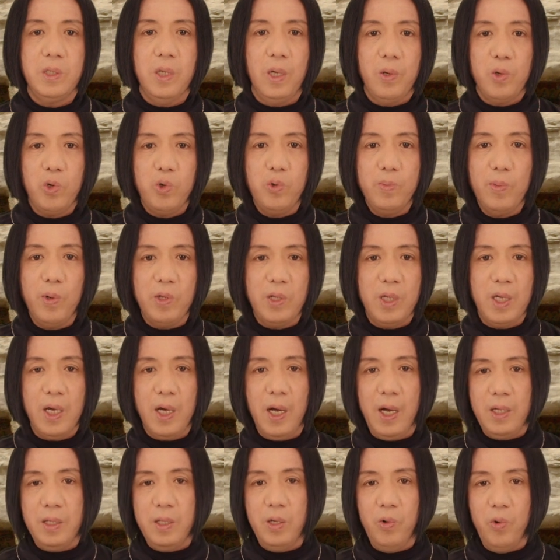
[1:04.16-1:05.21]
ね雲に
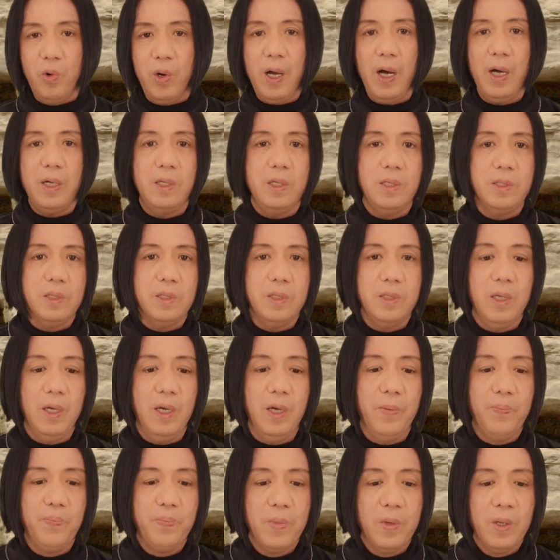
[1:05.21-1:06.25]
書いて丘です
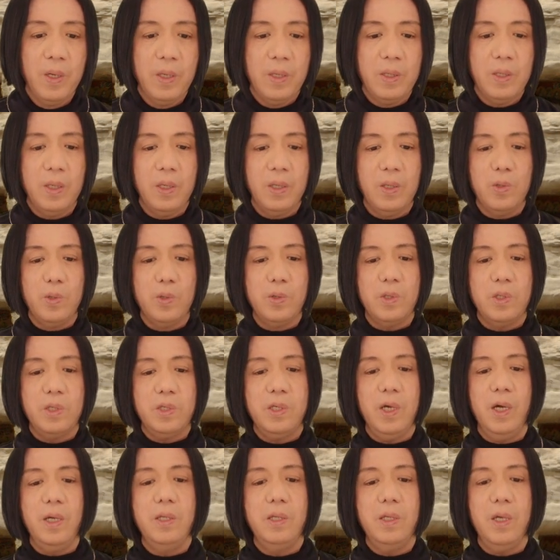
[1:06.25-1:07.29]
ねでこの
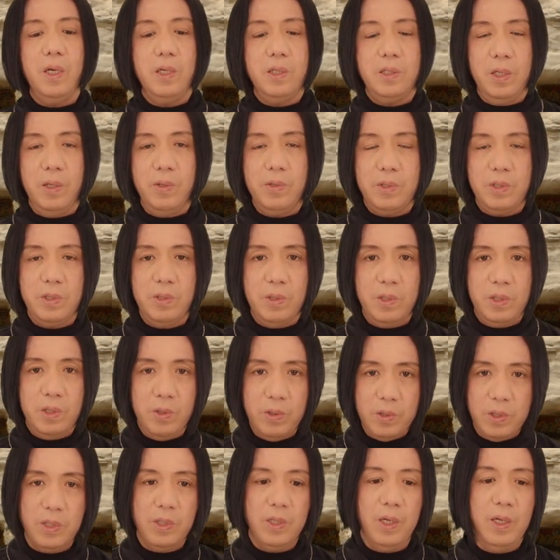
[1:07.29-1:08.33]
三大石窟の
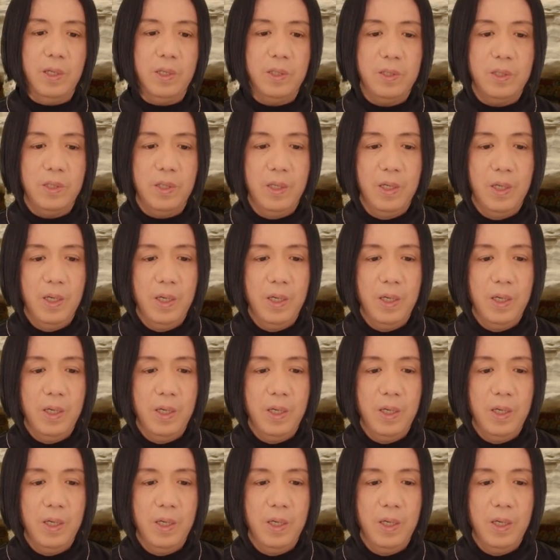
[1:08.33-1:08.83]
一つなんです